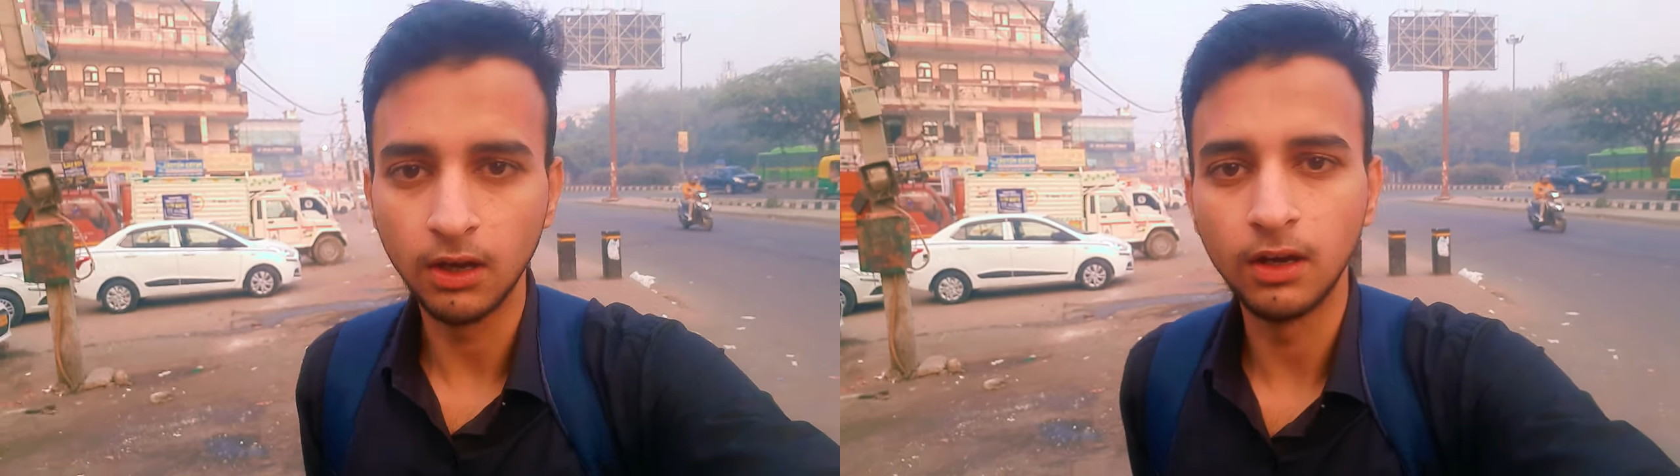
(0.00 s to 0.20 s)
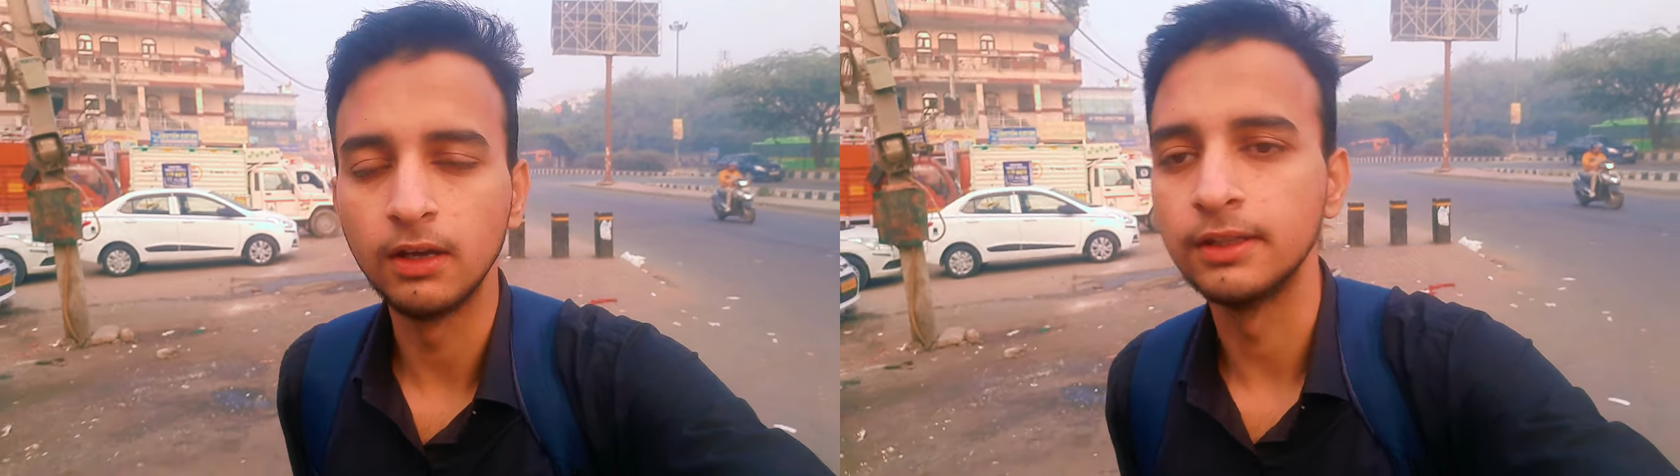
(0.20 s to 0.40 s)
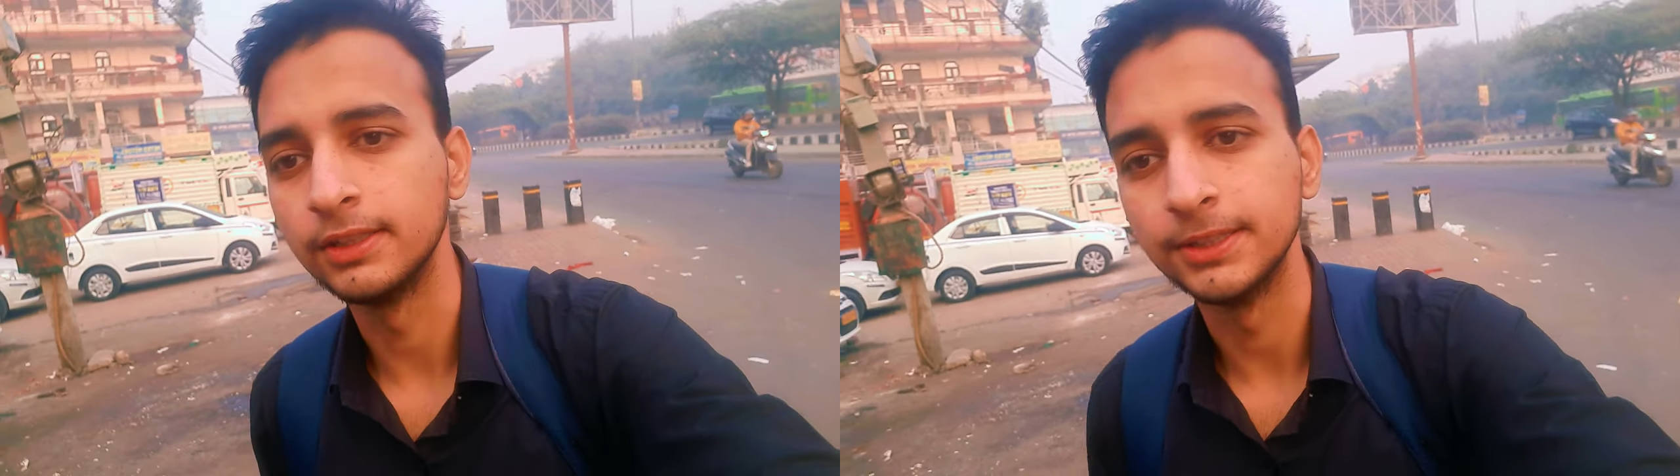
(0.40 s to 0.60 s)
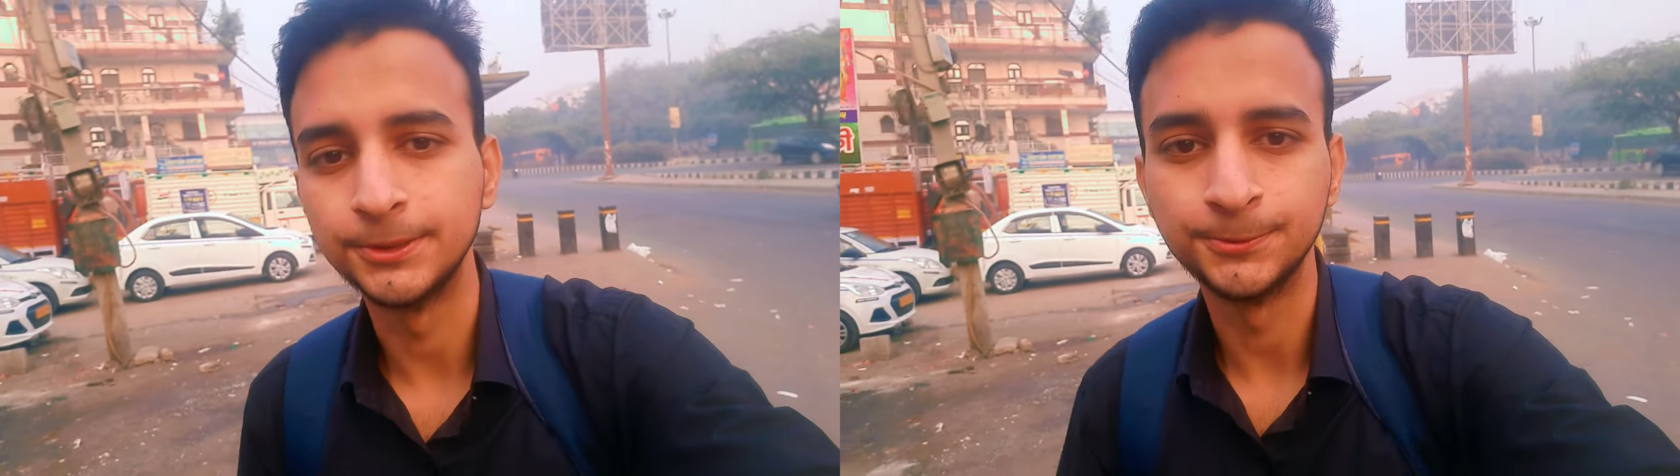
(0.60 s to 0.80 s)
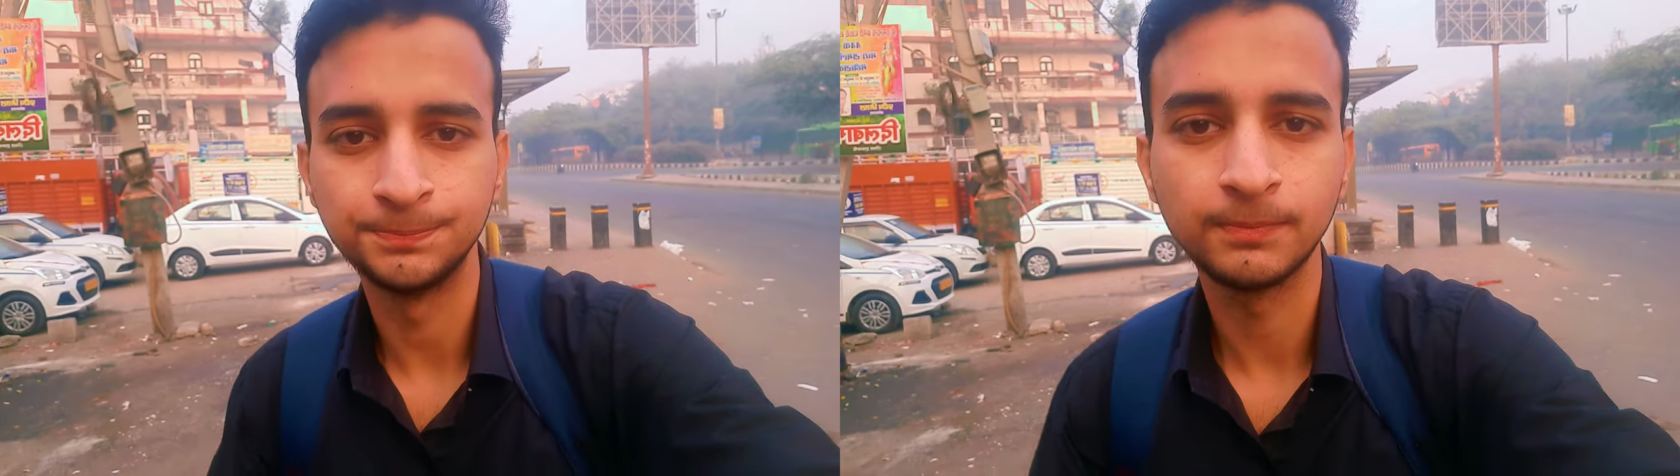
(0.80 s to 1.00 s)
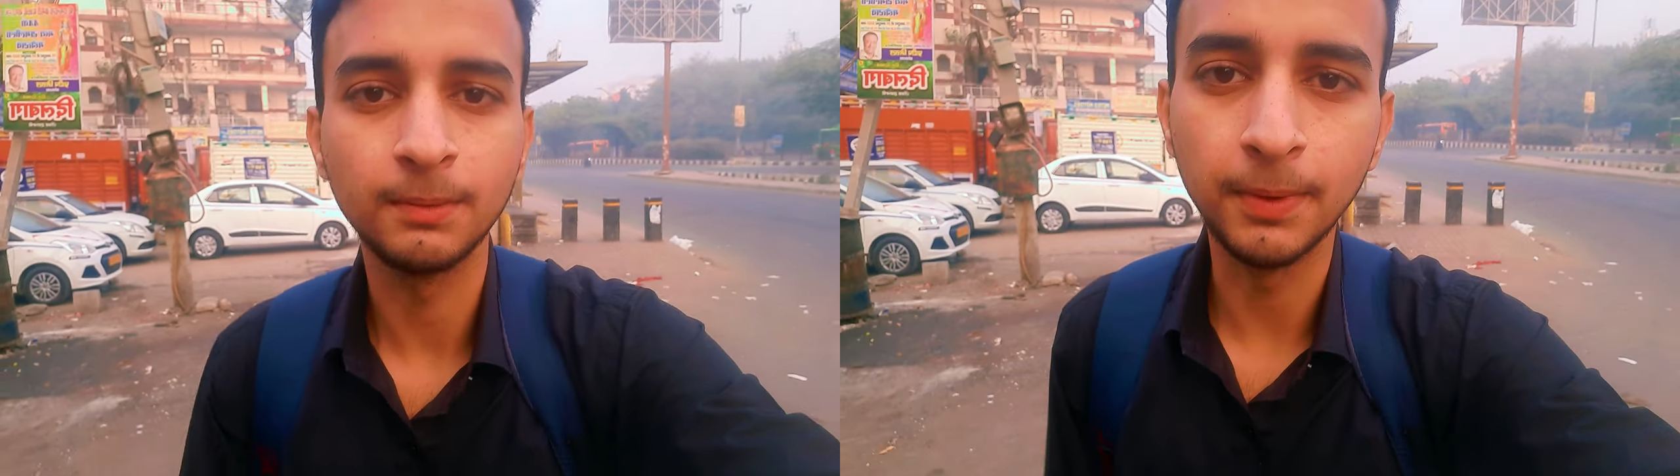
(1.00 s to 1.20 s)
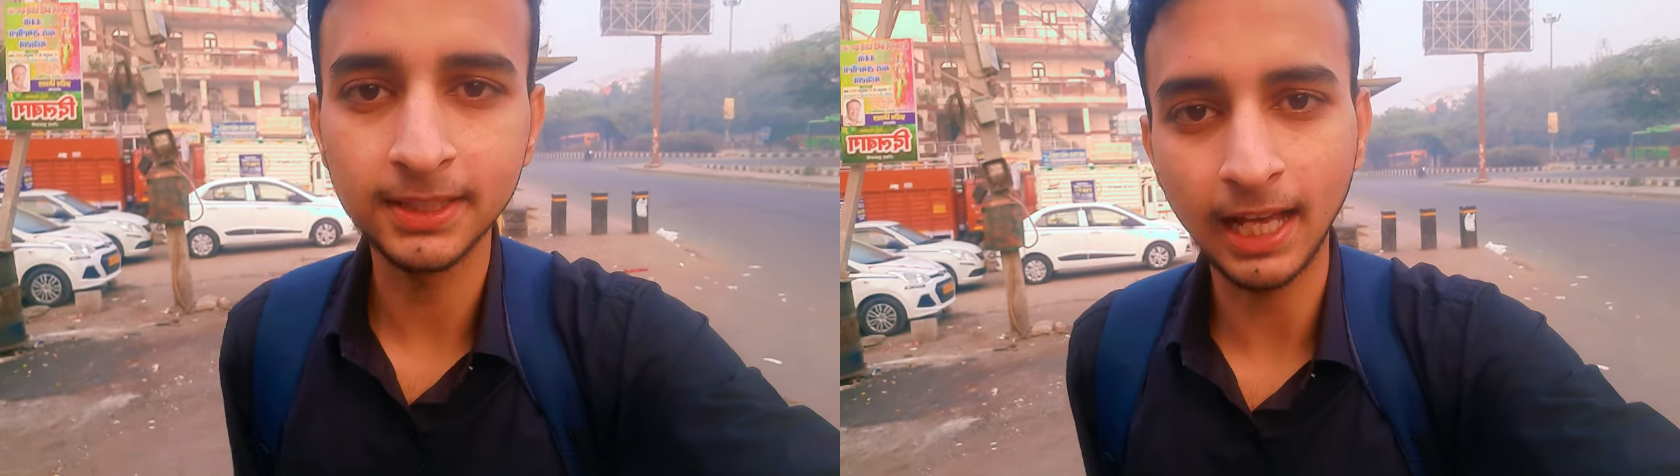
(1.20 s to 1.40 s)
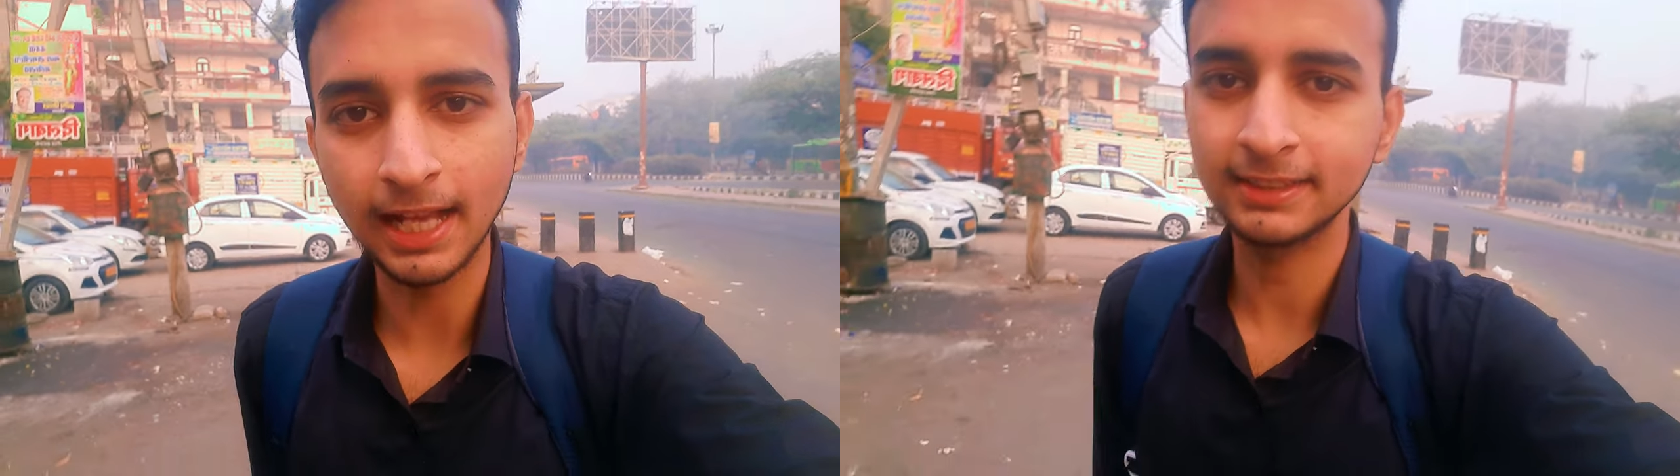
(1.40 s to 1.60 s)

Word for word: और बस